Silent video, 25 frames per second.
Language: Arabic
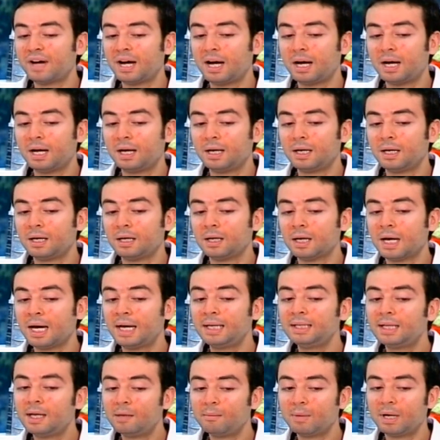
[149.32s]

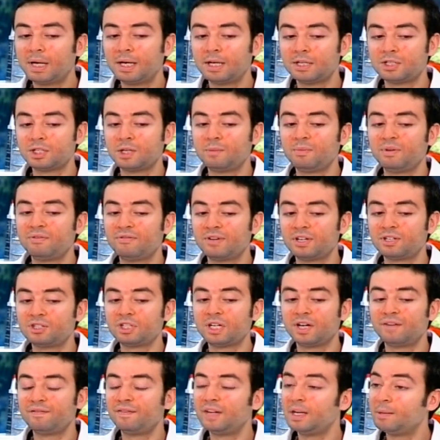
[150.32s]
فهيدا المهرجان
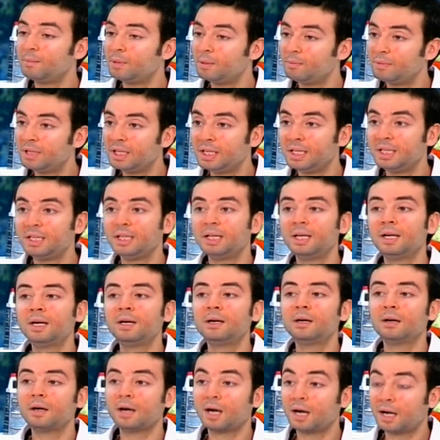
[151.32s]
بفرجي افلام
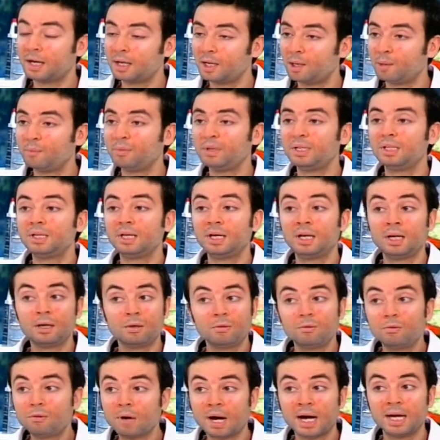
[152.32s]
لبنانيه
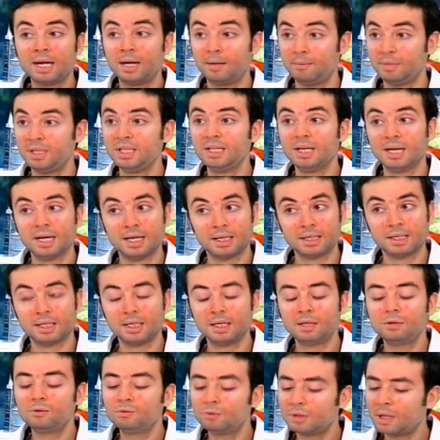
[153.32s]
عربيه وعالميه
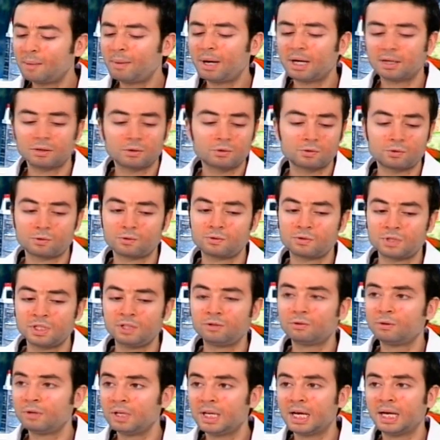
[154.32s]
اكيد وطبعا
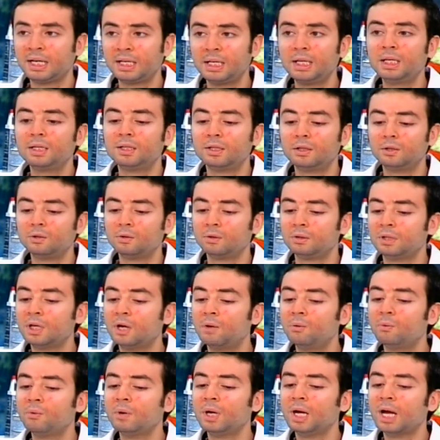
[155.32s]
خصوصيته هي اكيد انه
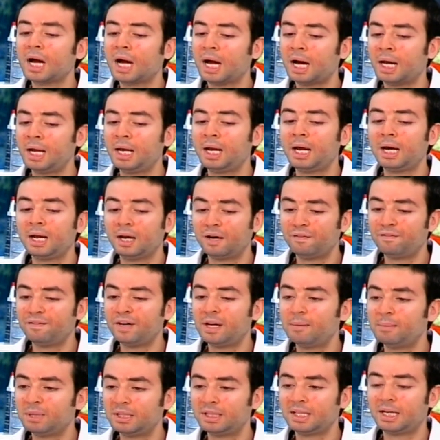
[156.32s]
يضوي على
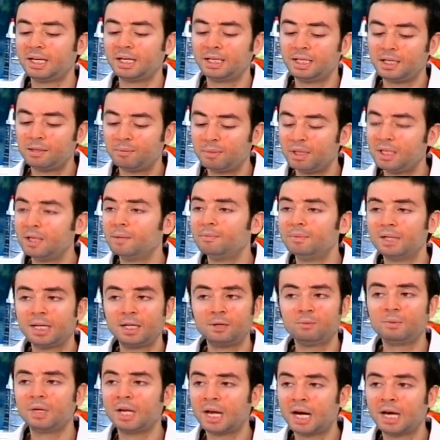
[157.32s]
افلام التحريك من
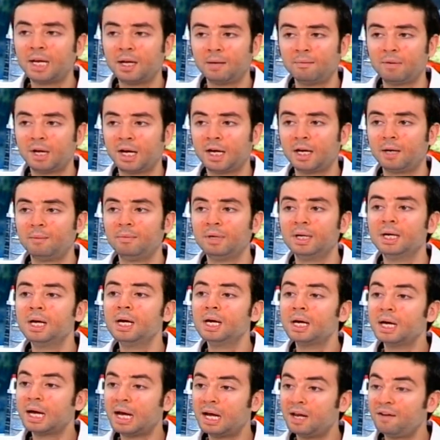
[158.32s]
لبنان من العالم العربي
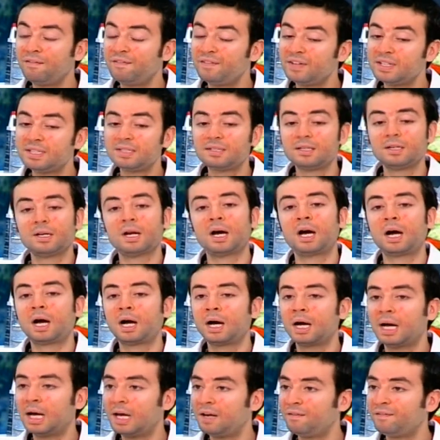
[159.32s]
أكيد. هل في
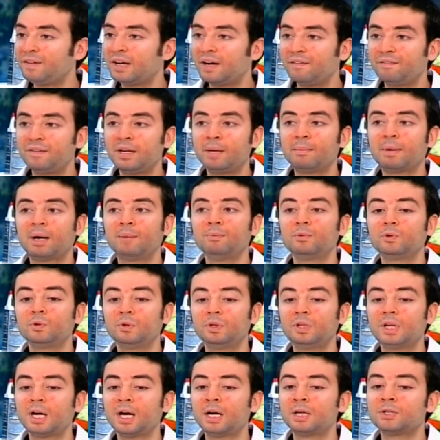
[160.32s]
صناعه هل في افلام عم
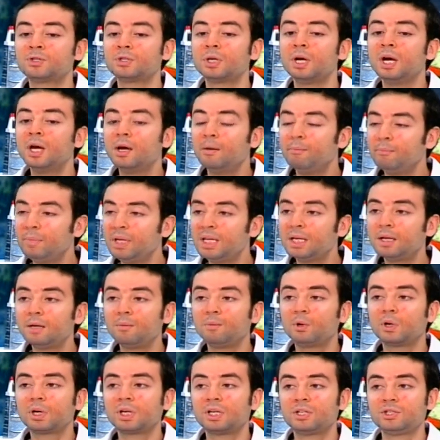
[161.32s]
تنتج
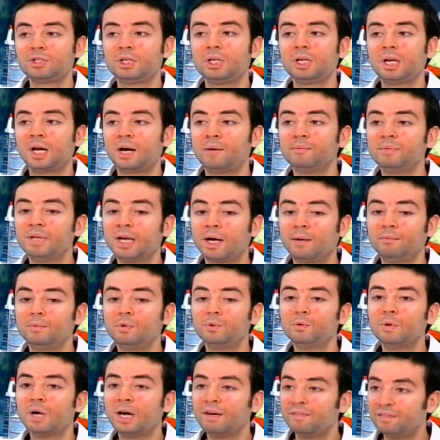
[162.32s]
مين المخرجين اللي عم
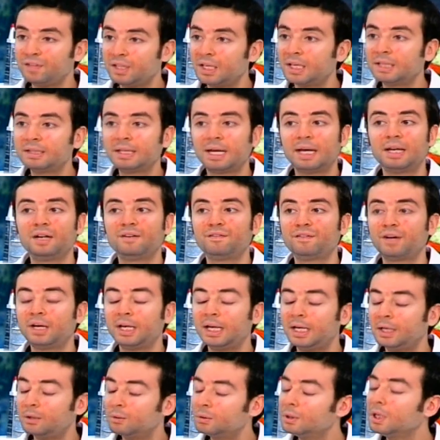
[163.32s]
بيعملوها فينا
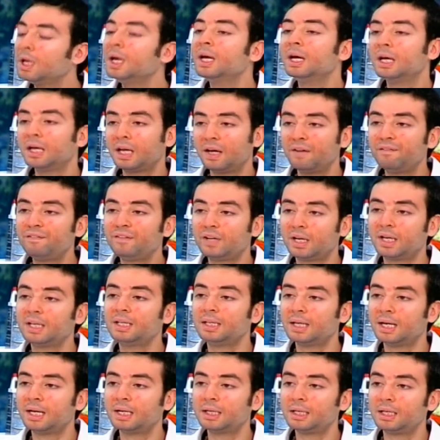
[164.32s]
نتعرف عليهم كان في
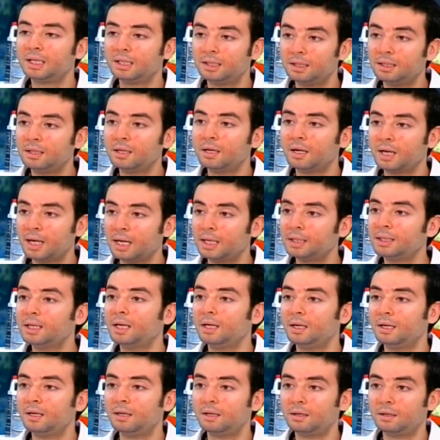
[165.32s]
عنا اكيد
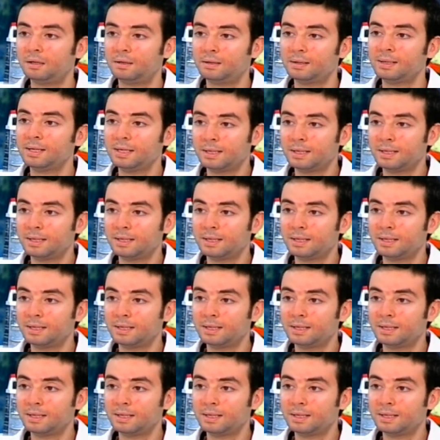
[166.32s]
هيدا